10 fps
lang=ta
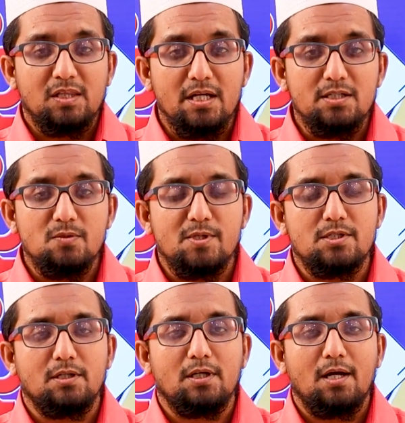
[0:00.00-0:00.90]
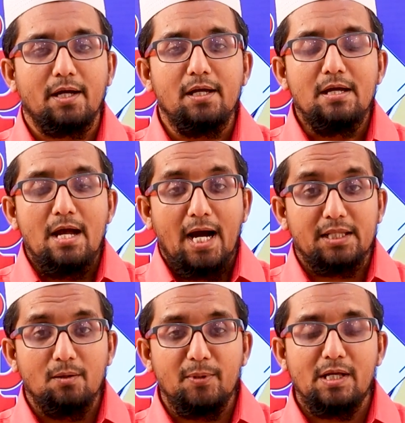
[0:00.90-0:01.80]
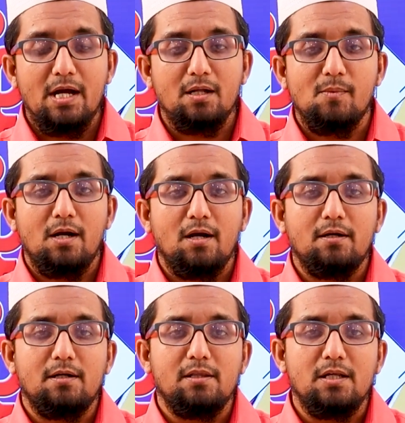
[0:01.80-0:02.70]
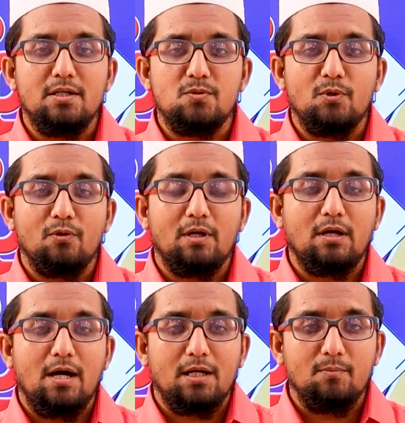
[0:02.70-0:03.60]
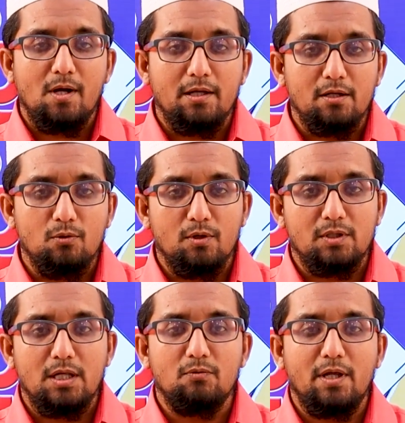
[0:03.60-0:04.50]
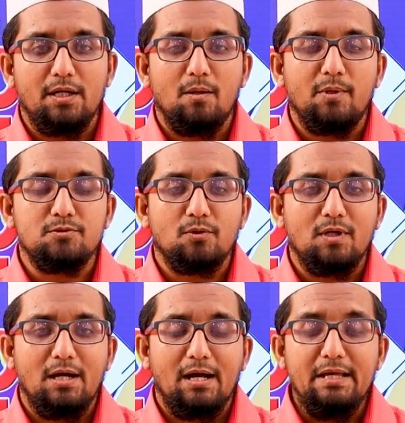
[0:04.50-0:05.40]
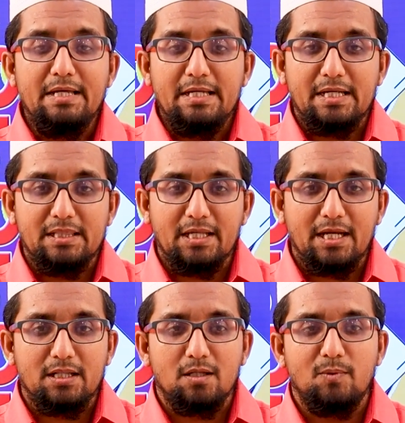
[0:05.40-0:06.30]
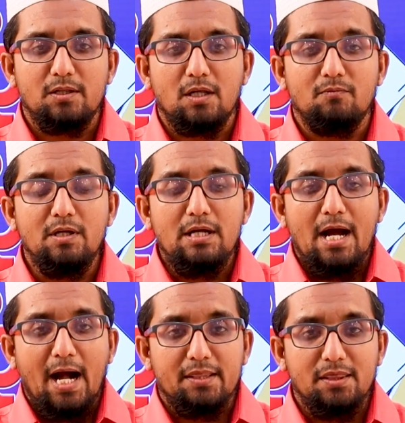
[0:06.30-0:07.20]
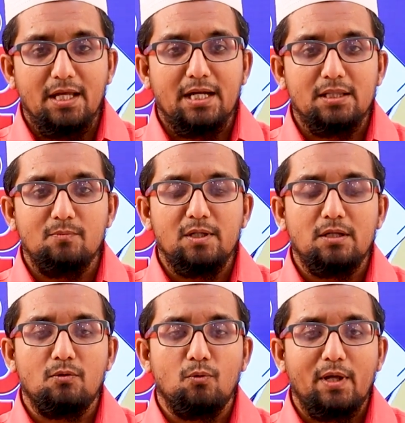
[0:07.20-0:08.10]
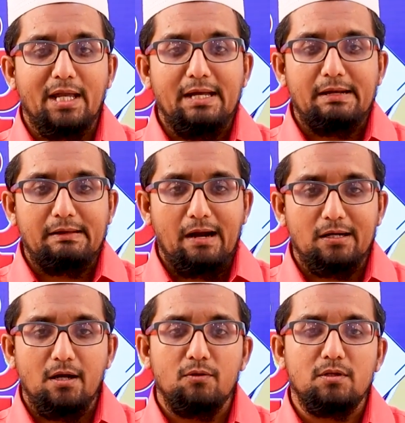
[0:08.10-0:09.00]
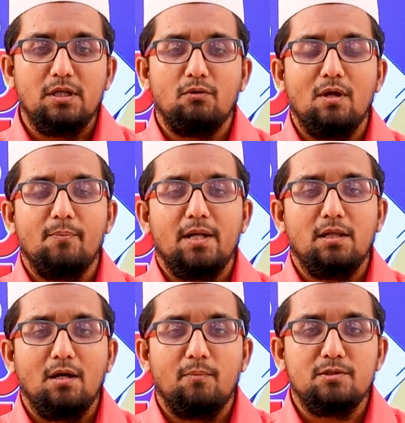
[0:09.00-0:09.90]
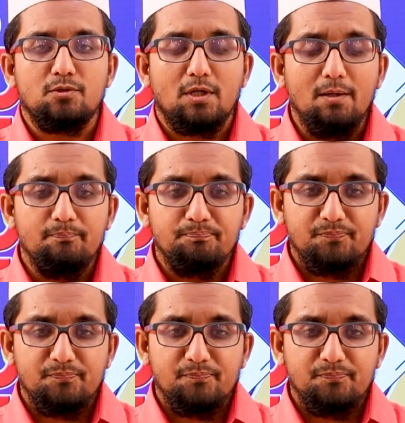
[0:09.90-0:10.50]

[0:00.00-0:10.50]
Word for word: தேர்ச்சி பெற்றிருக்கிறாங்க அதிகப்படியான மாணாக்கர்கள் தேர்ச்சி பெறுவதற்கு காரணமாக இருந்த ஒரு தேர்வு தான் என்ன அப்படின்னு சொன்னால் இந்த என் தமிழ் தேர்வு அந்த என் தமிழ் தேர்வினுடைய நான்காவது தேர்வு தான் பார்த்தீங்க அப்படின்னு சொன்னால்